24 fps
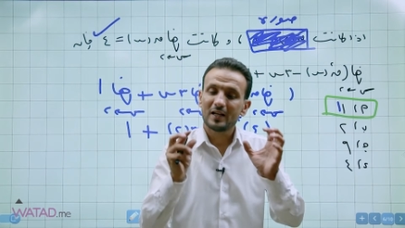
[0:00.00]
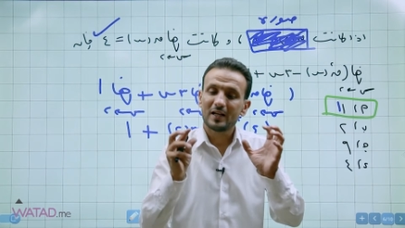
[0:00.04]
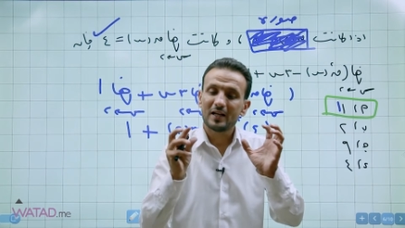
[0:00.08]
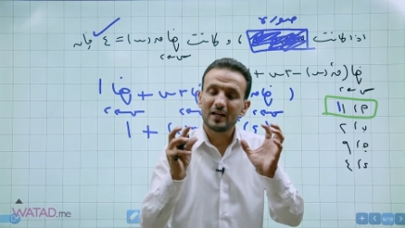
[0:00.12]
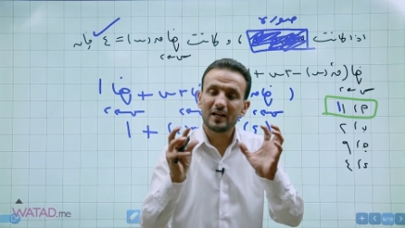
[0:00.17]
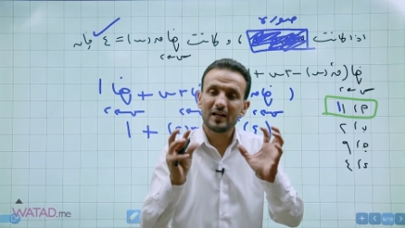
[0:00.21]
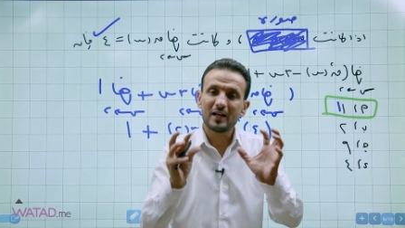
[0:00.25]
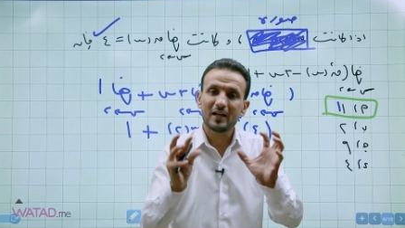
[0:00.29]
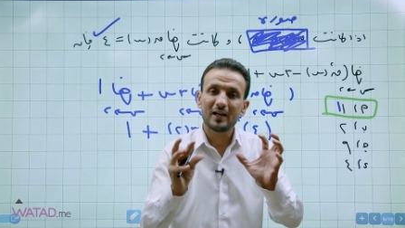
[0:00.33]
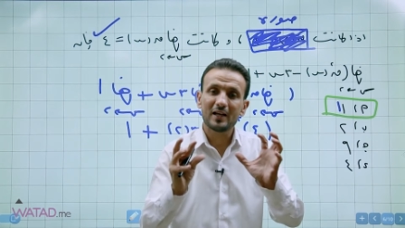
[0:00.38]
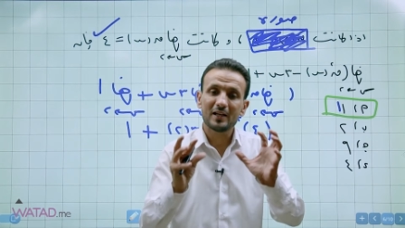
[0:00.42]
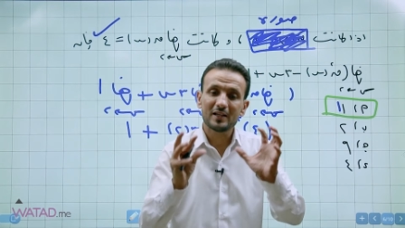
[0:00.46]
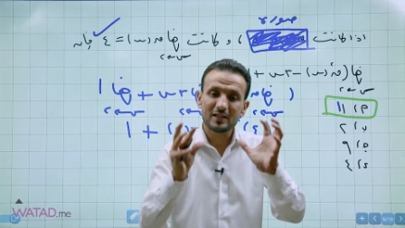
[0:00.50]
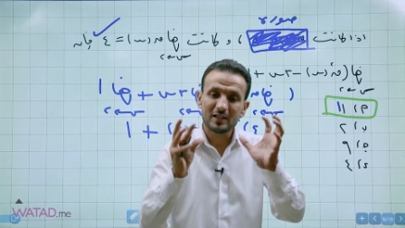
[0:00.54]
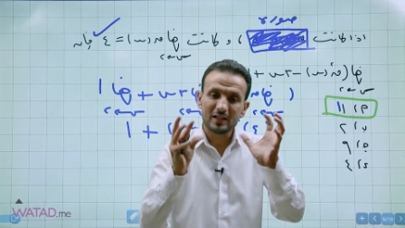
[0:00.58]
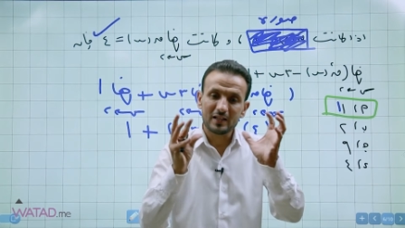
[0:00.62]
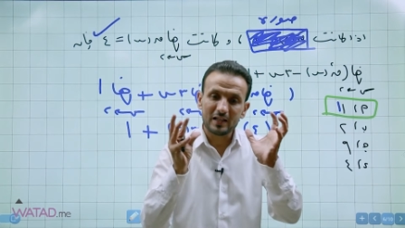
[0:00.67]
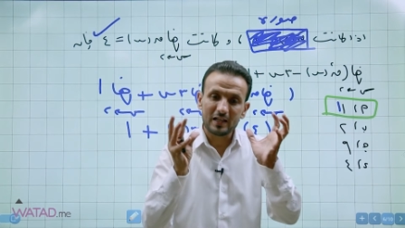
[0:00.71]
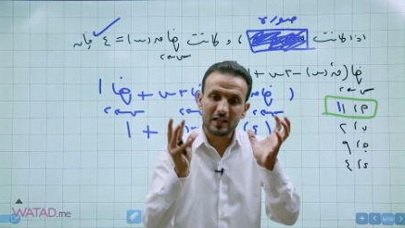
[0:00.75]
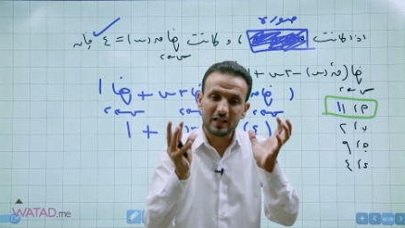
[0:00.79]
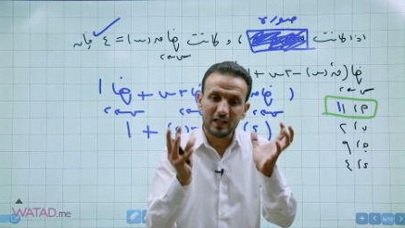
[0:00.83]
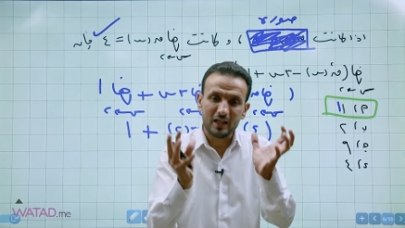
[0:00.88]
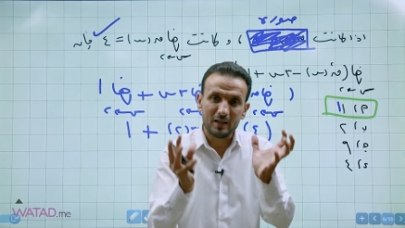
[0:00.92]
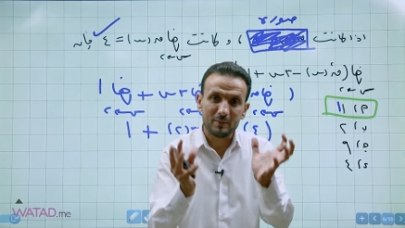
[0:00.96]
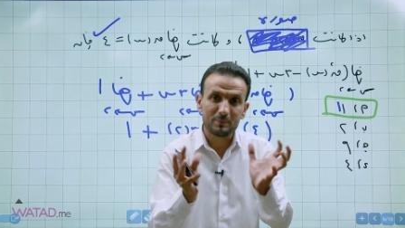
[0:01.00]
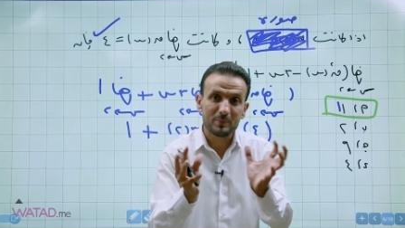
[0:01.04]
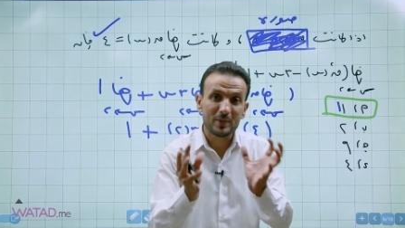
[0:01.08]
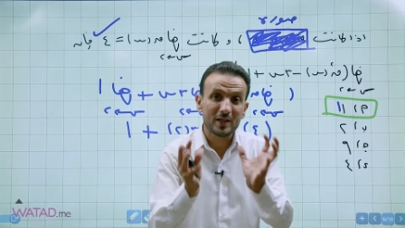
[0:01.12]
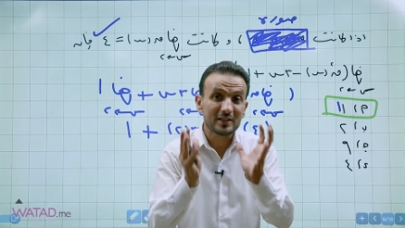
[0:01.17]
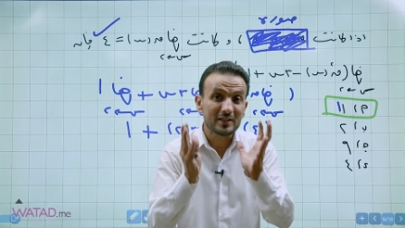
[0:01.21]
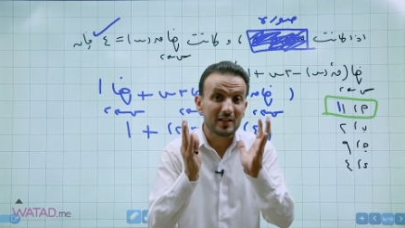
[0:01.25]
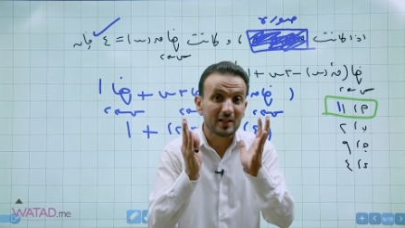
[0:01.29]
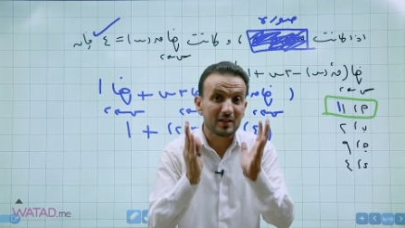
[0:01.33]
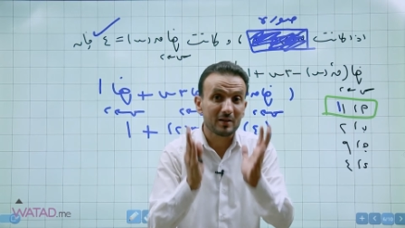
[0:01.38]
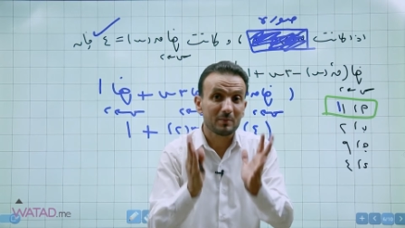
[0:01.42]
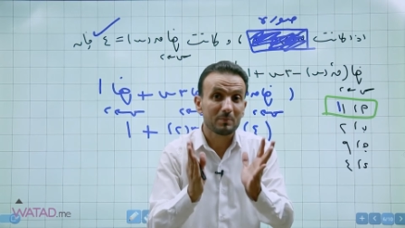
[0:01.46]
هاي اللي
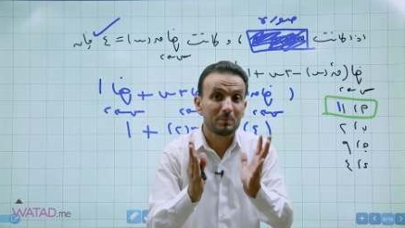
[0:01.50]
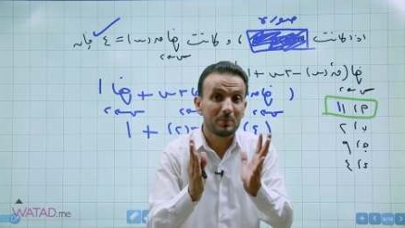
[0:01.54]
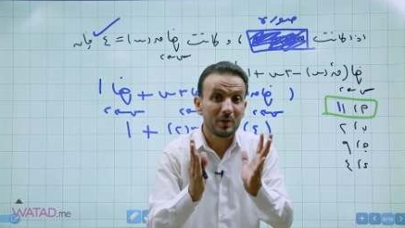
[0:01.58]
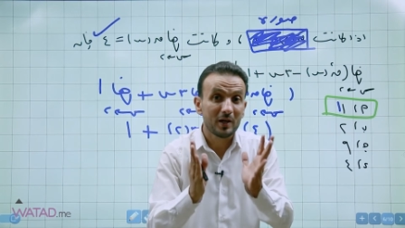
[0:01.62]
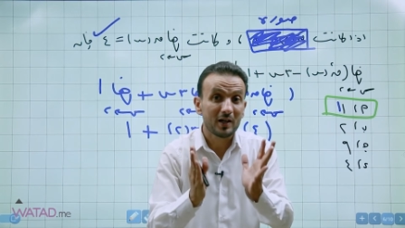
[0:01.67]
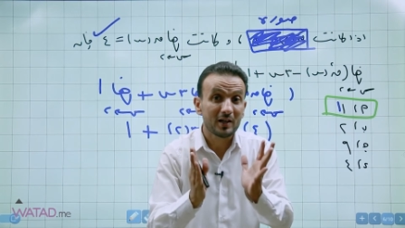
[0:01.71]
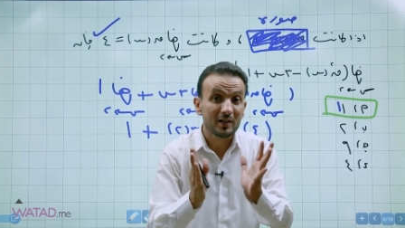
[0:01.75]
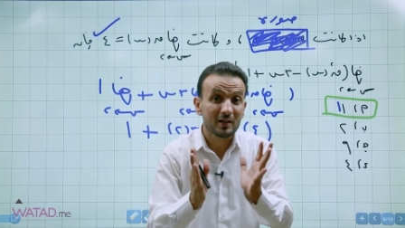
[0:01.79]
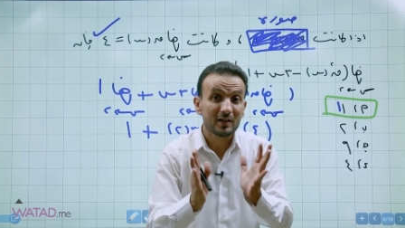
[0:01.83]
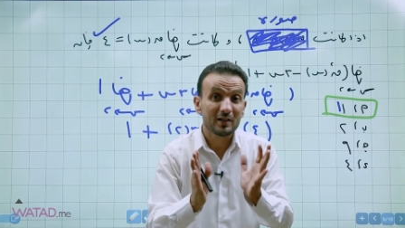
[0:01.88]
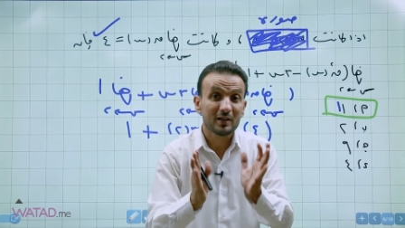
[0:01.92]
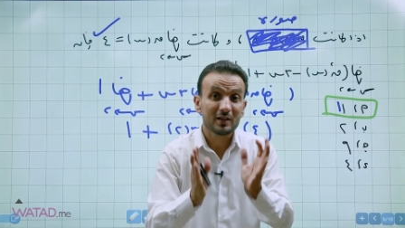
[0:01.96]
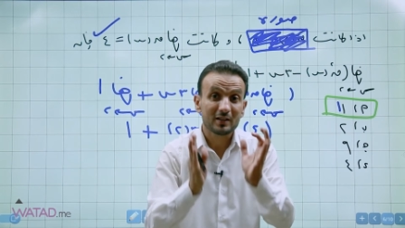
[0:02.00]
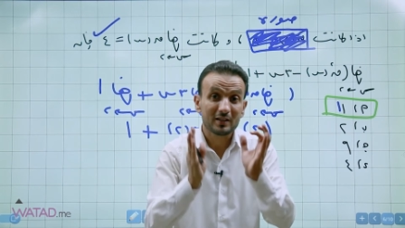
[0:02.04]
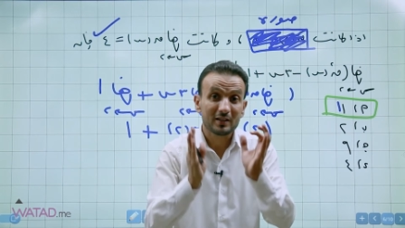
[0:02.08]
حبيت أنبهك